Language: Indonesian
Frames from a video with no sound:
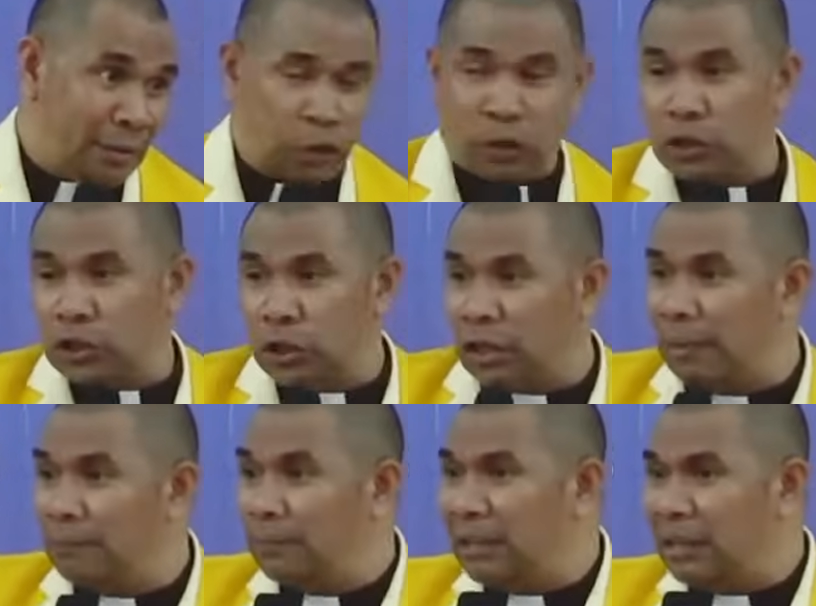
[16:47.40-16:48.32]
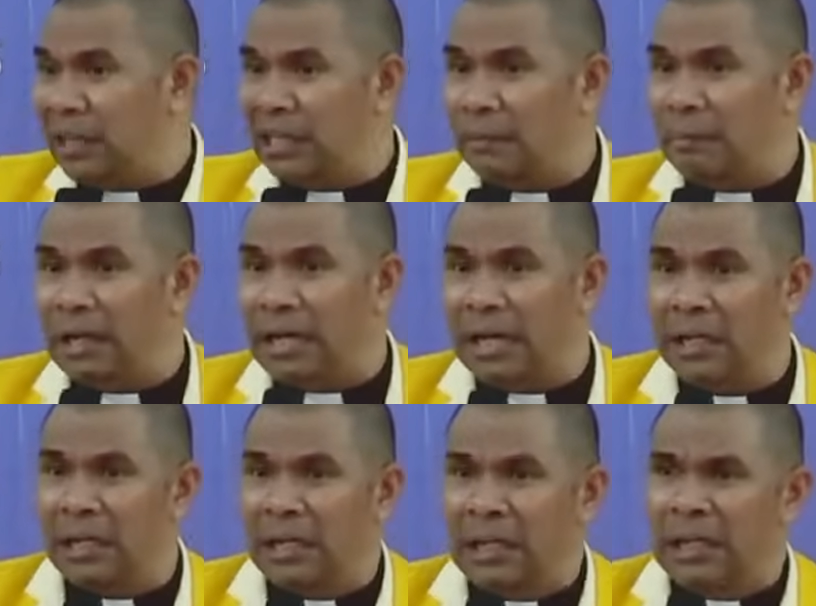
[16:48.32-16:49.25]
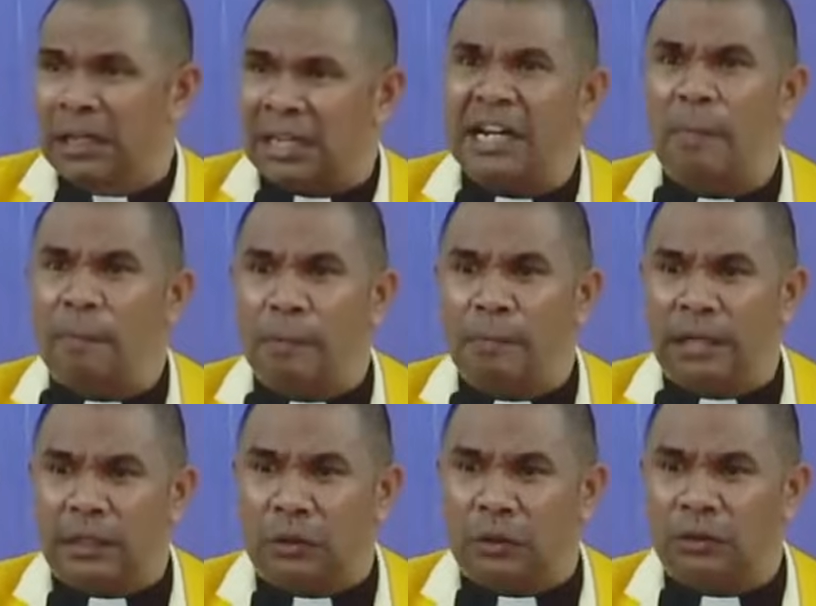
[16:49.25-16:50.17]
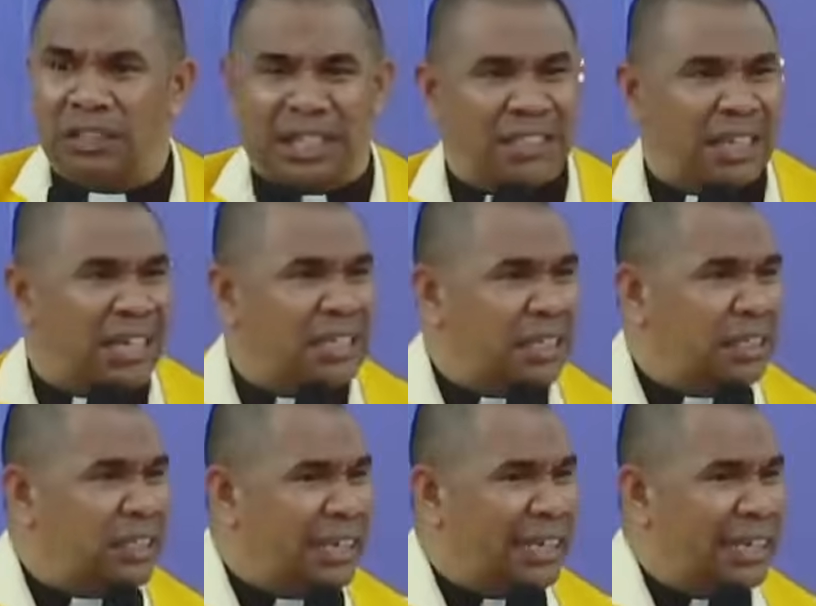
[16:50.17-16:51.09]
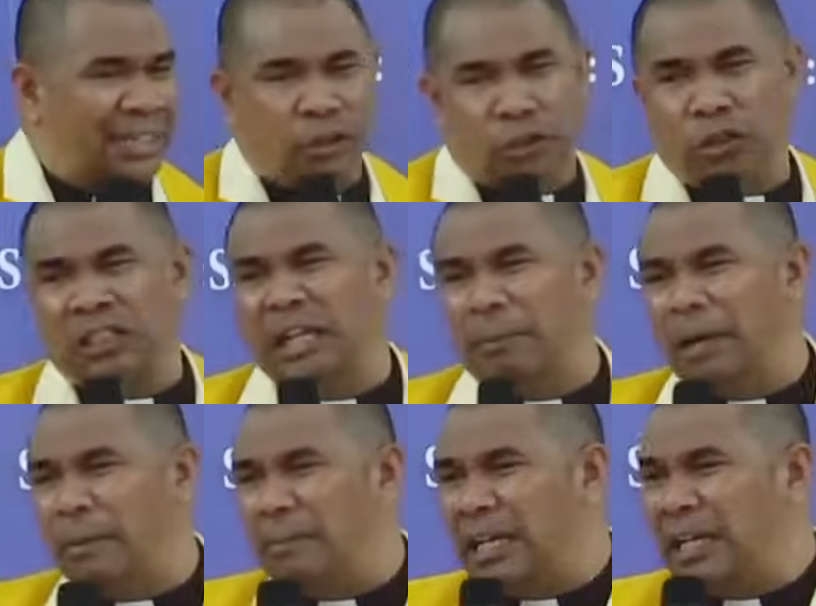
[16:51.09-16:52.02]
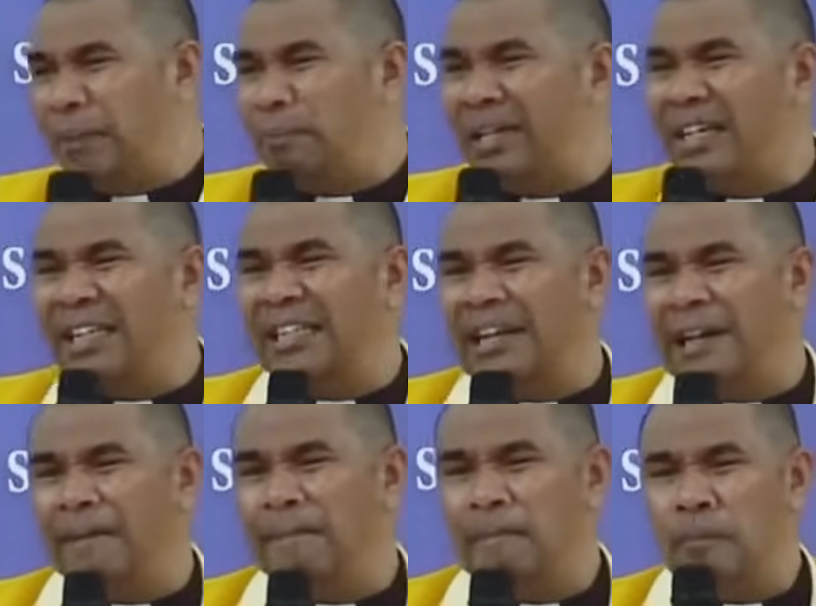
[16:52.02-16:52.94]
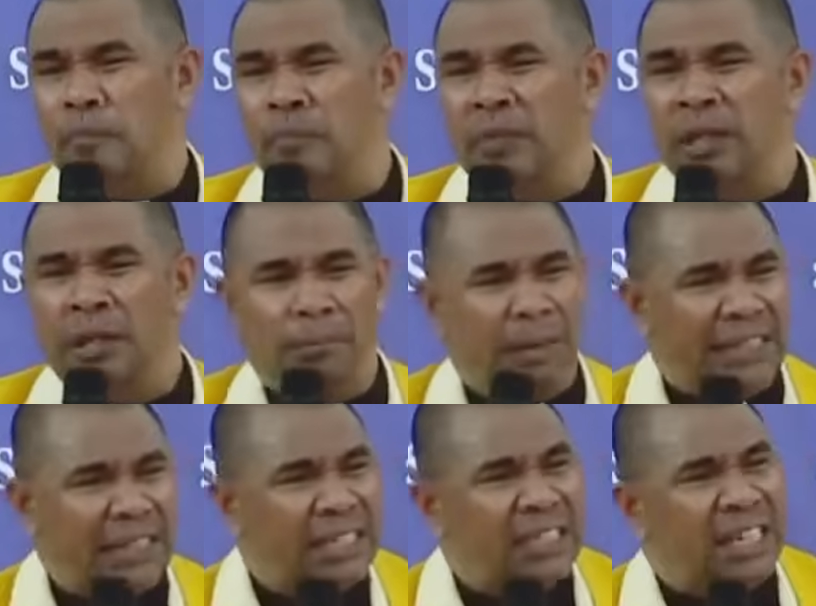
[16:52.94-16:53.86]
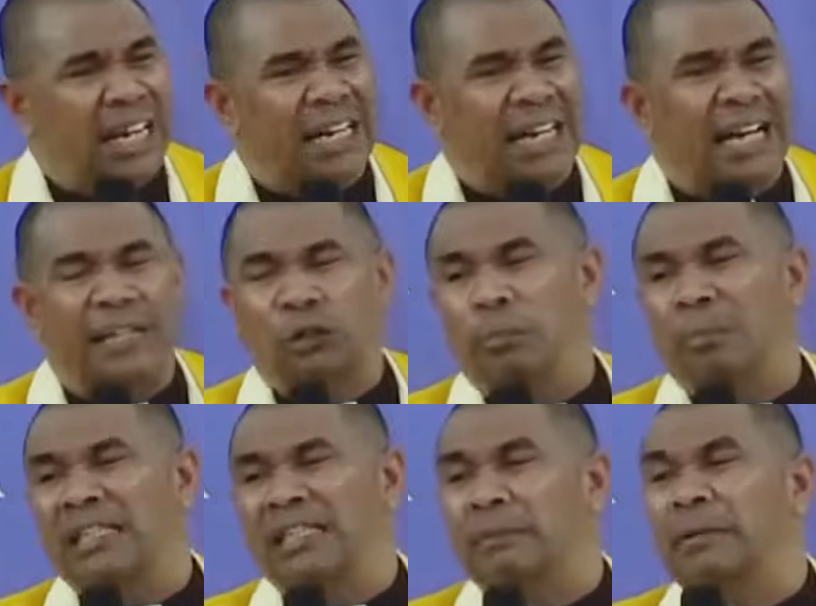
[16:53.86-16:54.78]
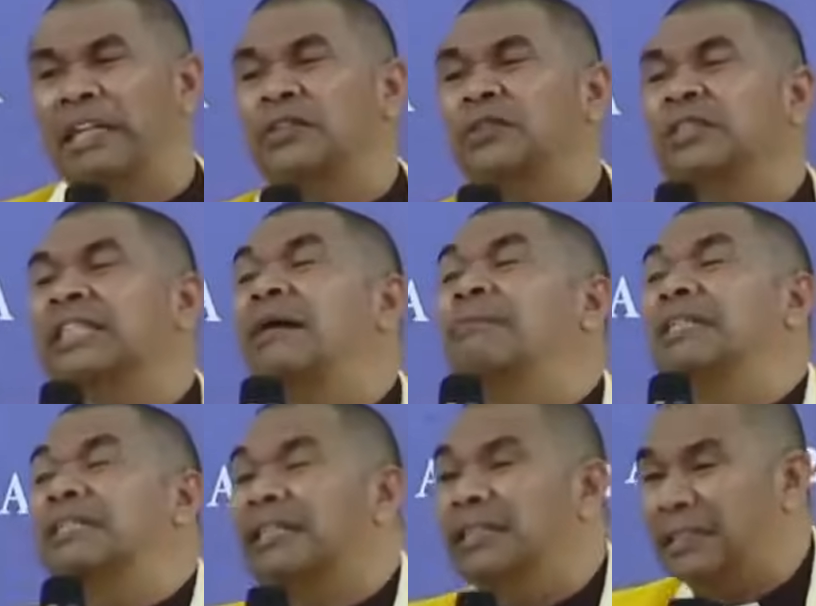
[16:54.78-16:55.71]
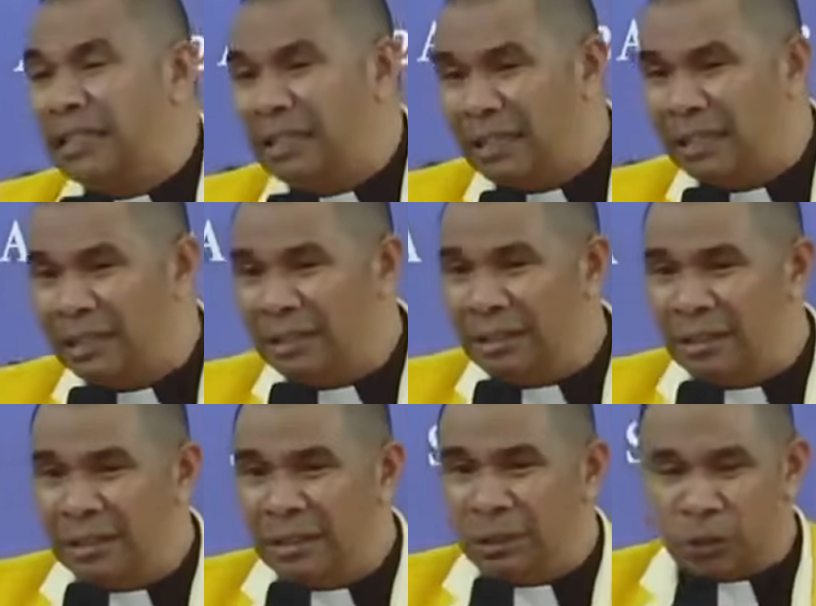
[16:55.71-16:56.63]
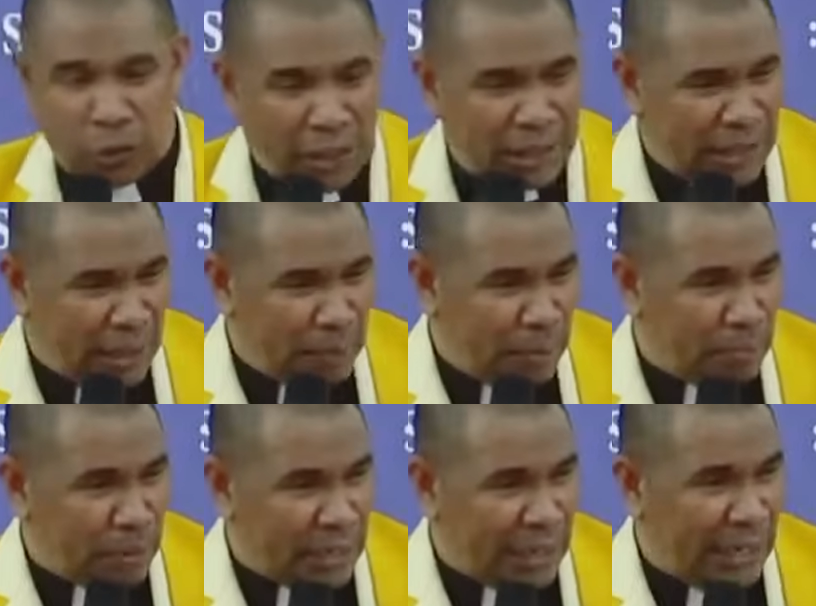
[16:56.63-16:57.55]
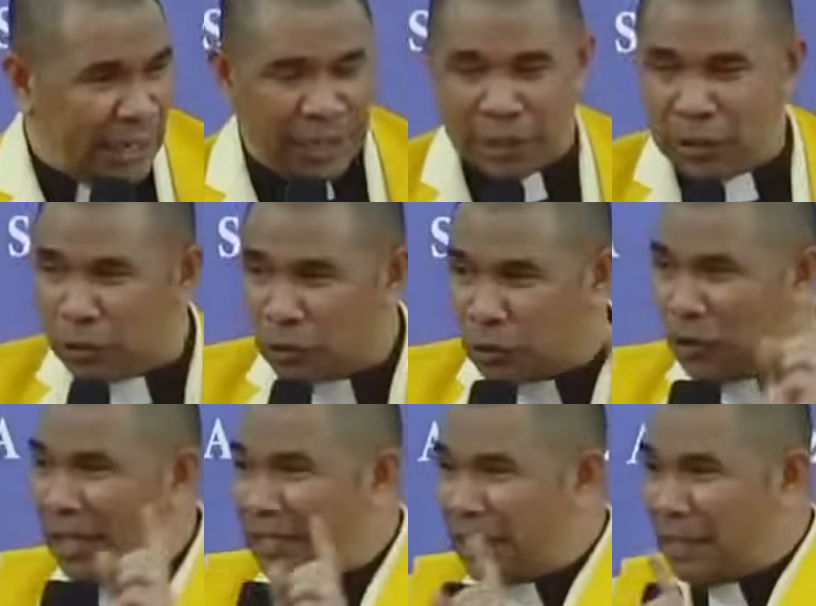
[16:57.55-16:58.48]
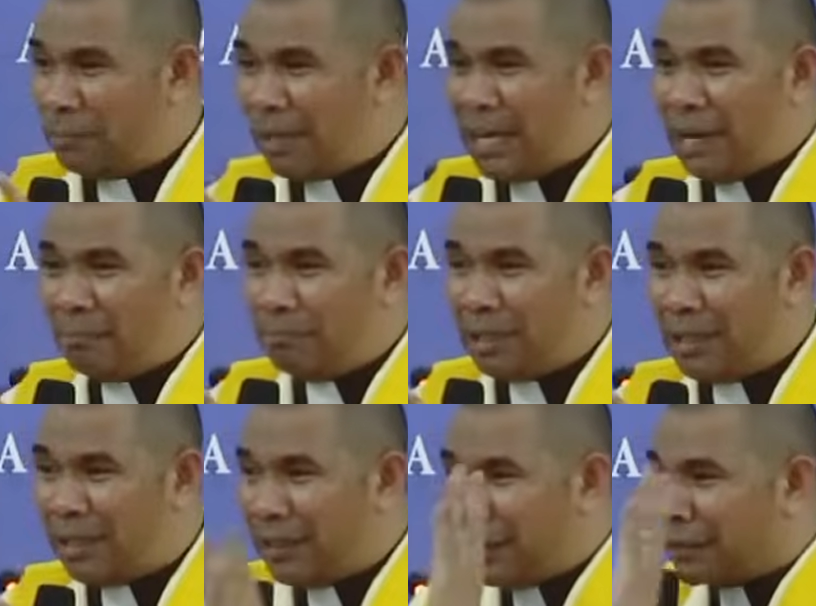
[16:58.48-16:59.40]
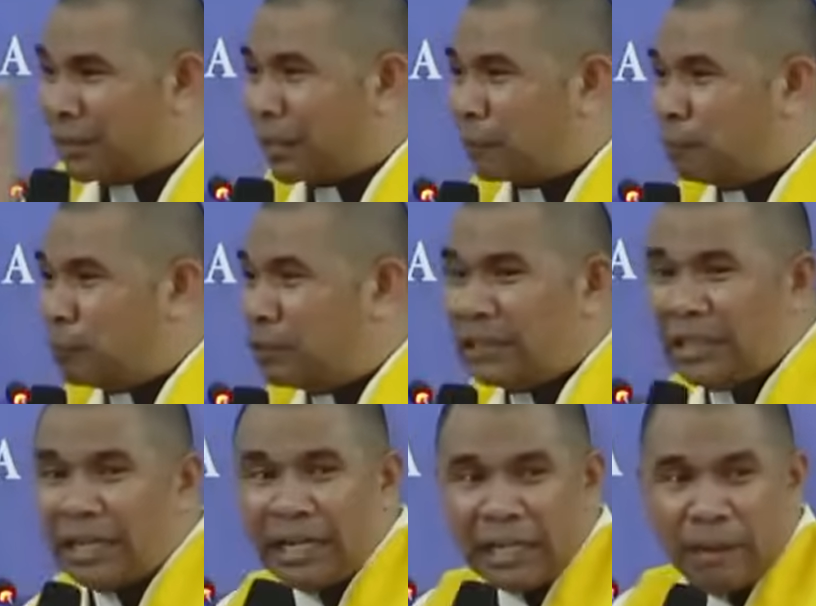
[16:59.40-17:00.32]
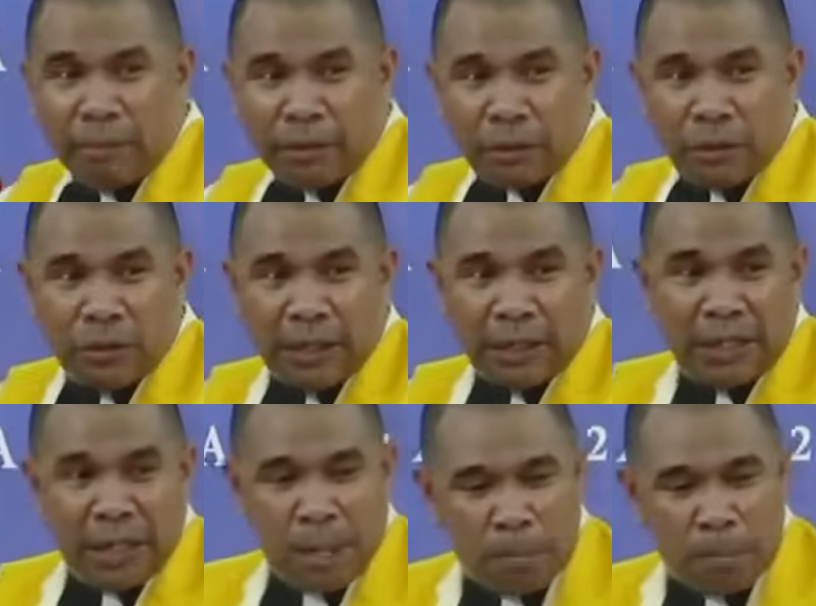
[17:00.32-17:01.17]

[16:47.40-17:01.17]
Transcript: Terus dalam nenek bilang kenapa begitu? Saya jelaskan sedikit terus dia bilang begini pendeta mati sekarang atau mati besok sama saja. Tuhan yang memberi Tuhan yang mengambil. Terpujilah nama Tuhan.